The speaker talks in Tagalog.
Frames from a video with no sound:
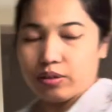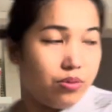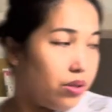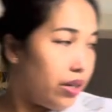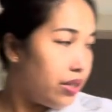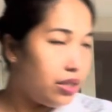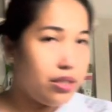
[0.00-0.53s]
ako
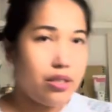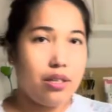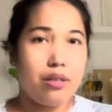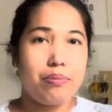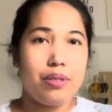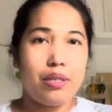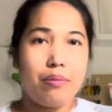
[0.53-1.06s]
kanina,
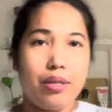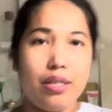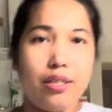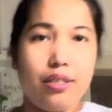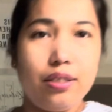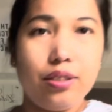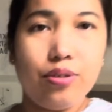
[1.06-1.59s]

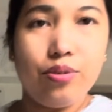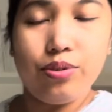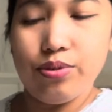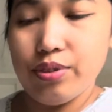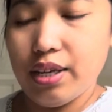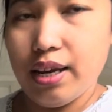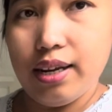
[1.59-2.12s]
pinamarinit ko to
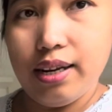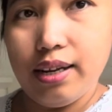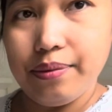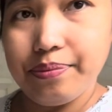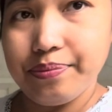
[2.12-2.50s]
ni Ella.